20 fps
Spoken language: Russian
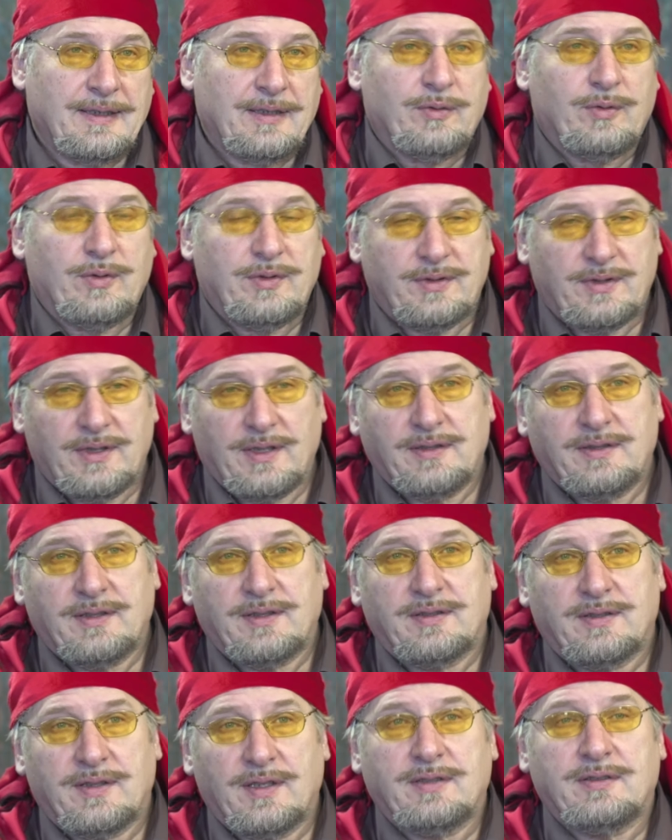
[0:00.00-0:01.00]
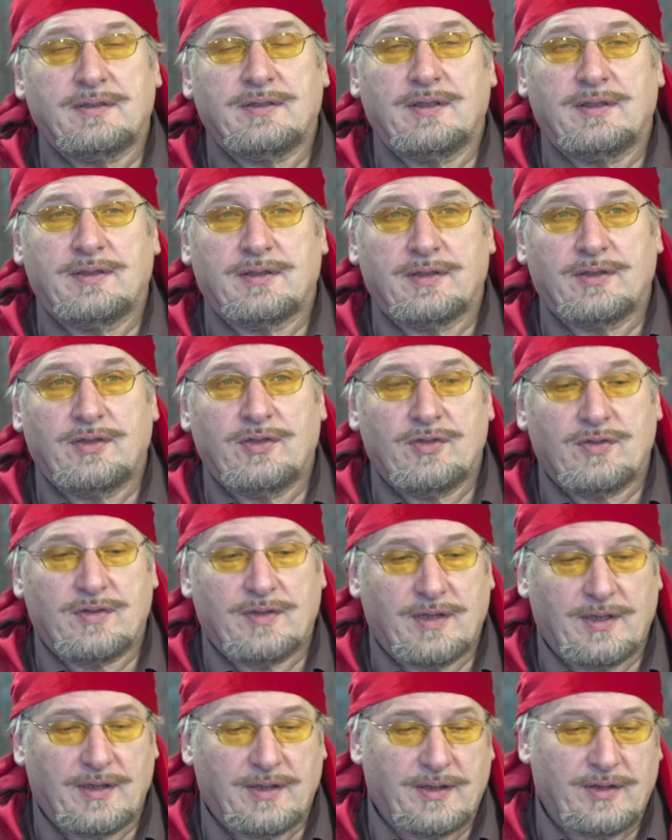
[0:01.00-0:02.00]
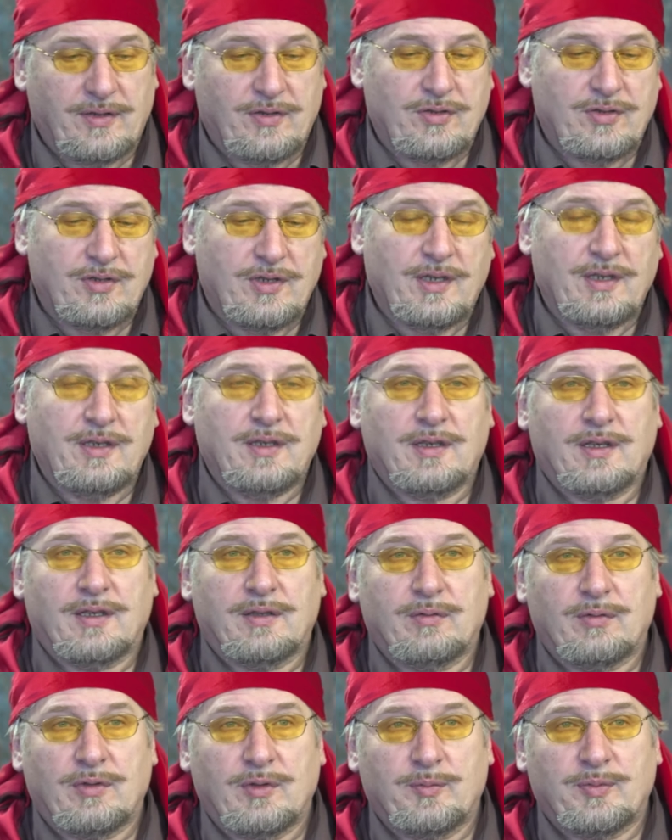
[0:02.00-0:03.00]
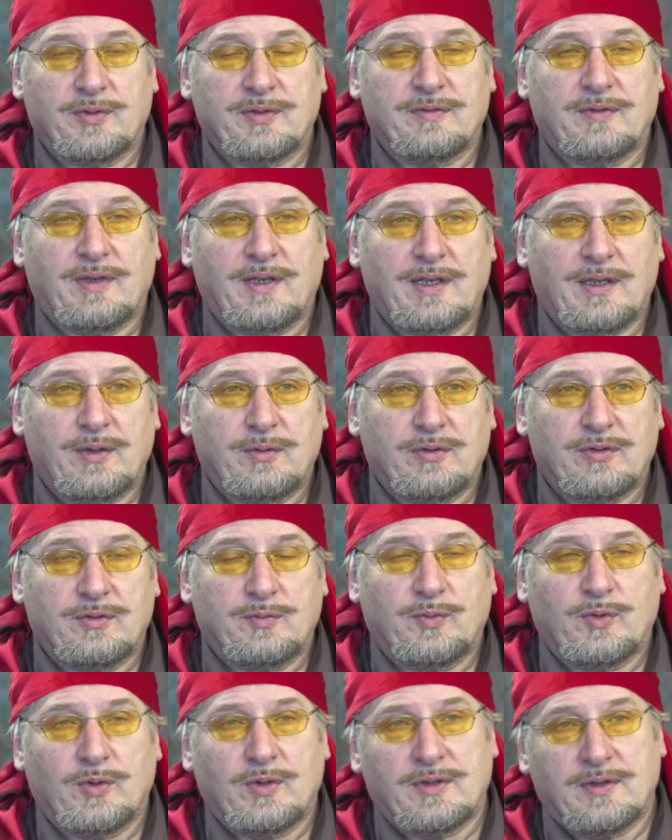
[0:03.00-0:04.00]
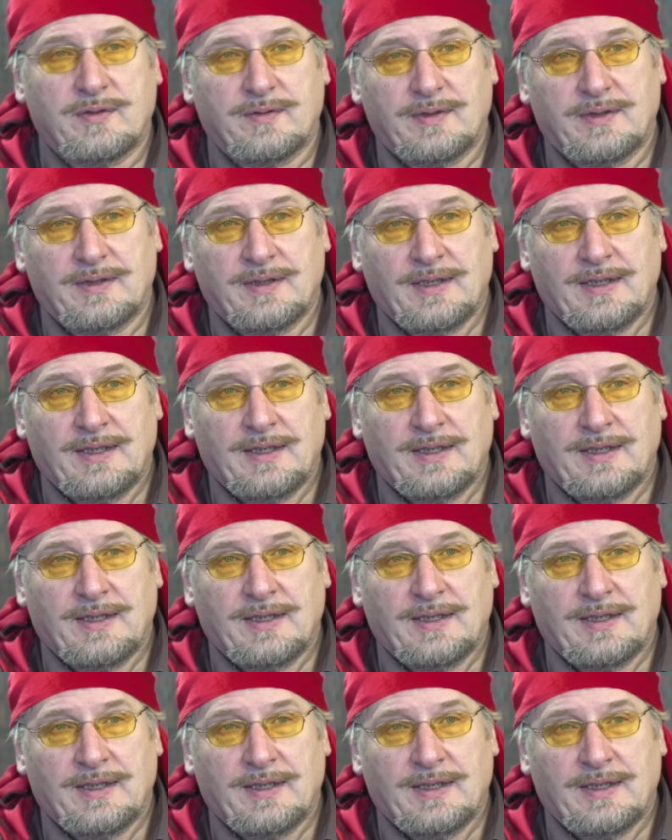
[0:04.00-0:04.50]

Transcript: То есть есть естественные технические ограничения, которые позволяют использовать